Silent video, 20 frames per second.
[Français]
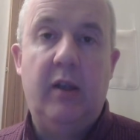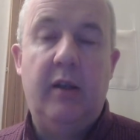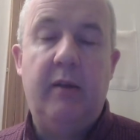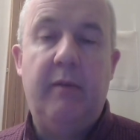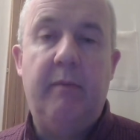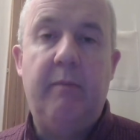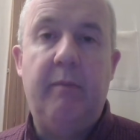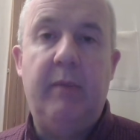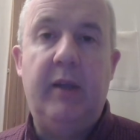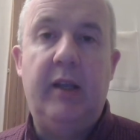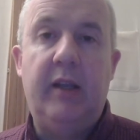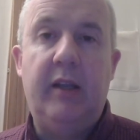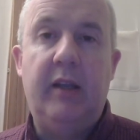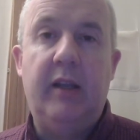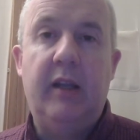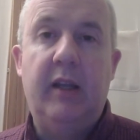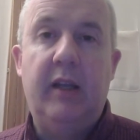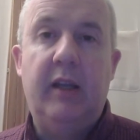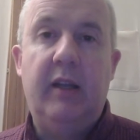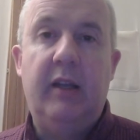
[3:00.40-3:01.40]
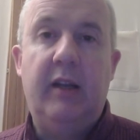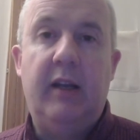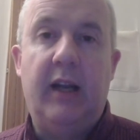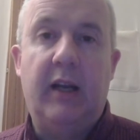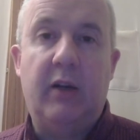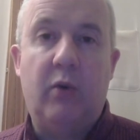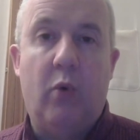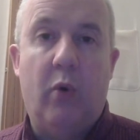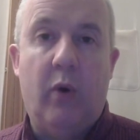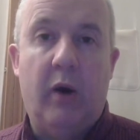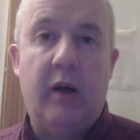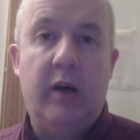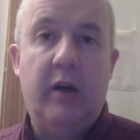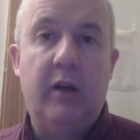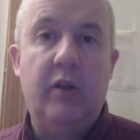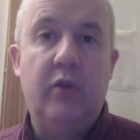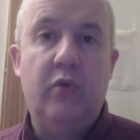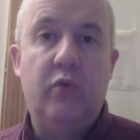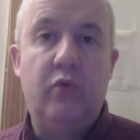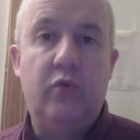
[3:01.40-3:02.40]
Mais la croix
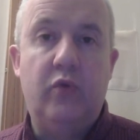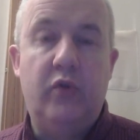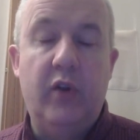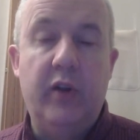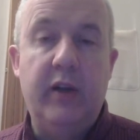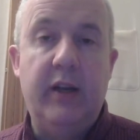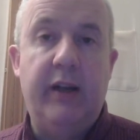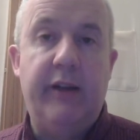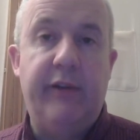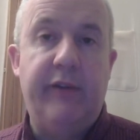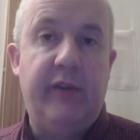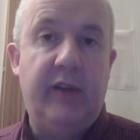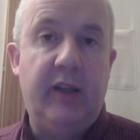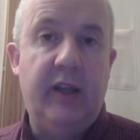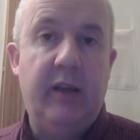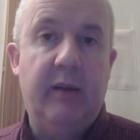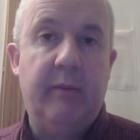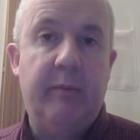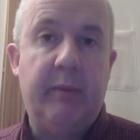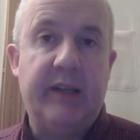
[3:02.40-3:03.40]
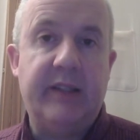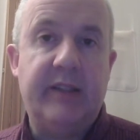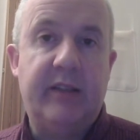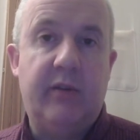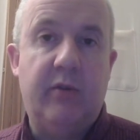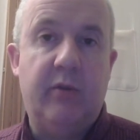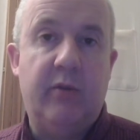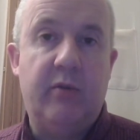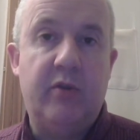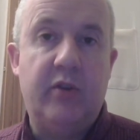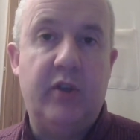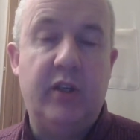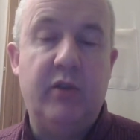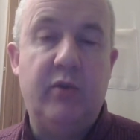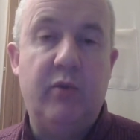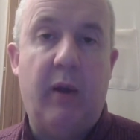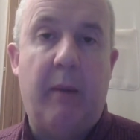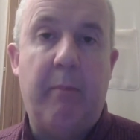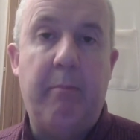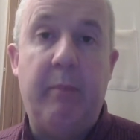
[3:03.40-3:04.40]
nous donne la vie, parce que
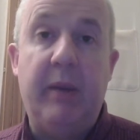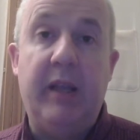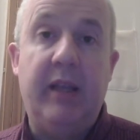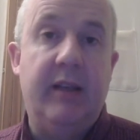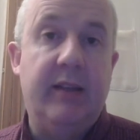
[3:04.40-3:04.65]
Jésus a payé